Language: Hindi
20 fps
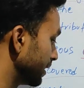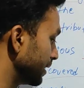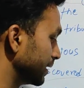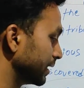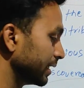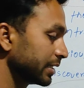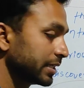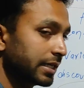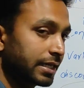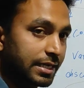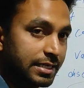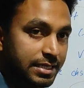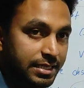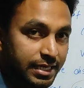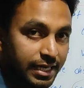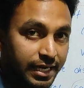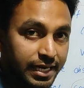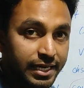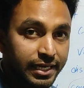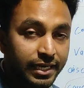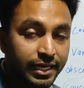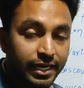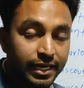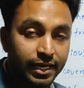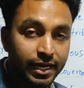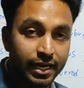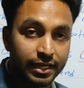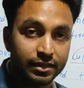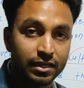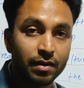लीजिए कि स्टेनिंग
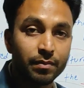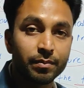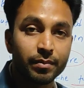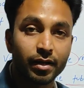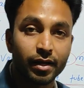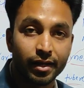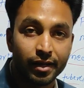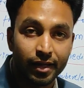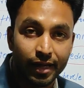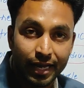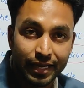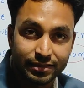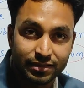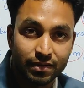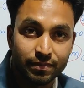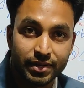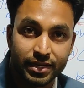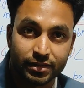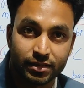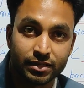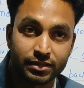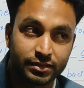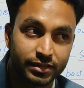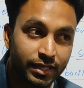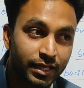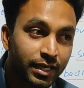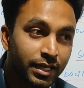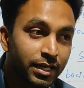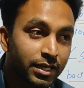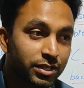एक ऐसा ऐसा मेथड्स
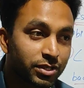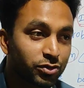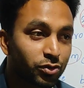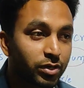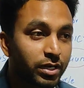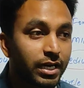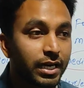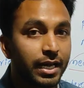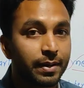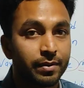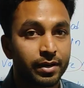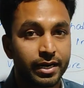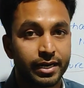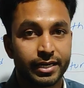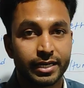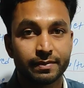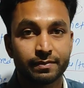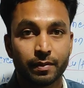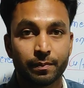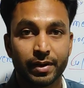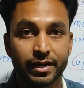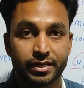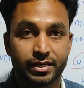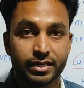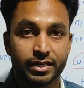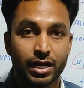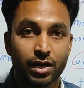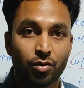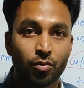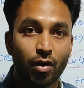है जो कि लेबोरेटरी में
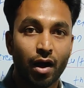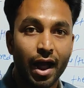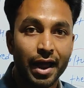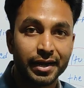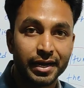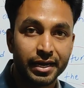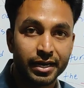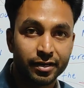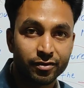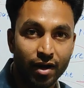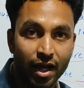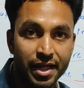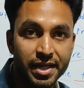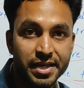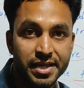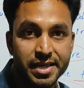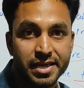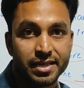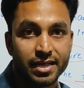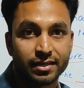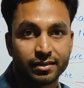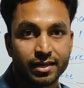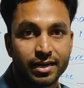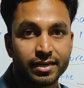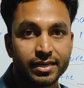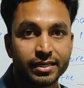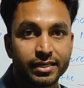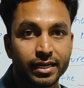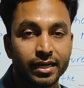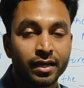बैक्टीरिया को आइडेंटिफाई किया जाता
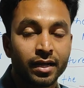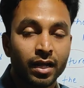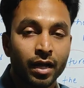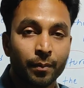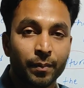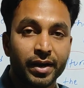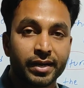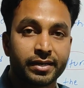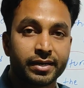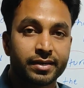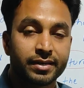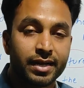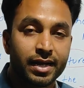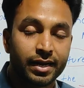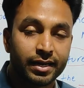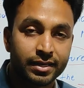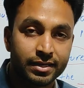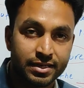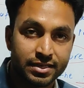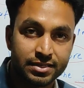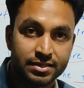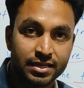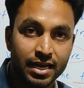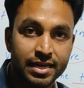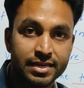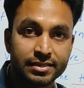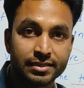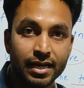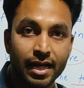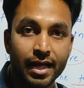है ठीक है बैक्टीरिया के किस
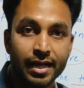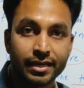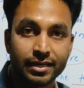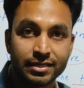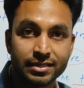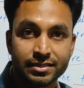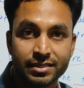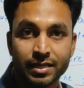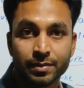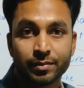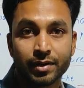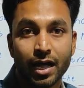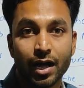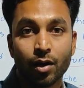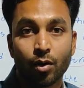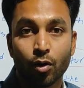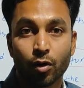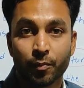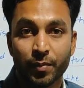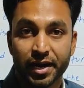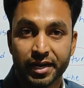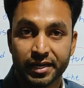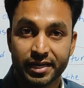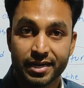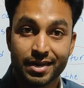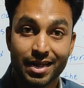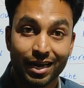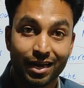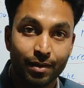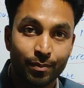साइज का है किस शेप का है और
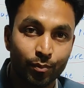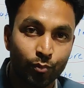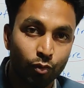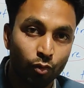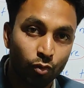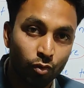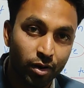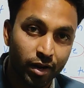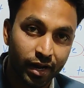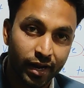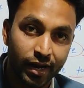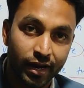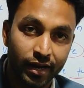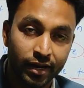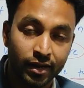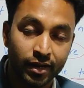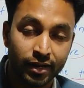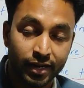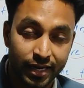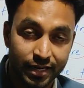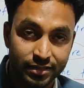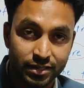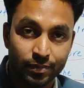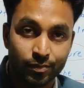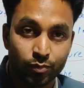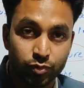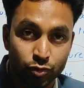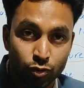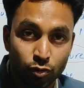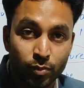बैक्टीरिया का पोर है कैसा
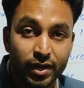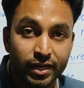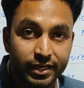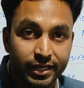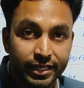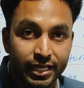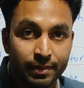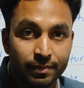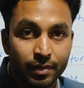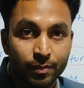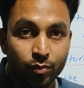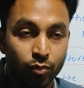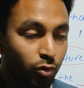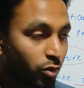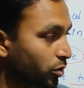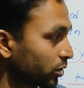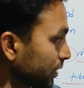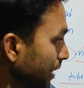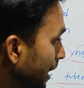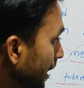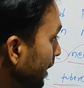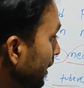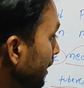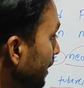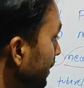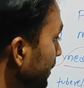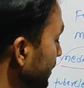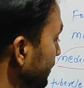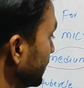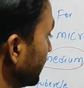जो बैक्टीरिया में पोर होता है
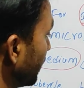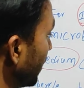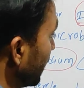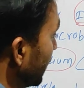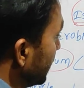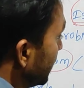जैसे मान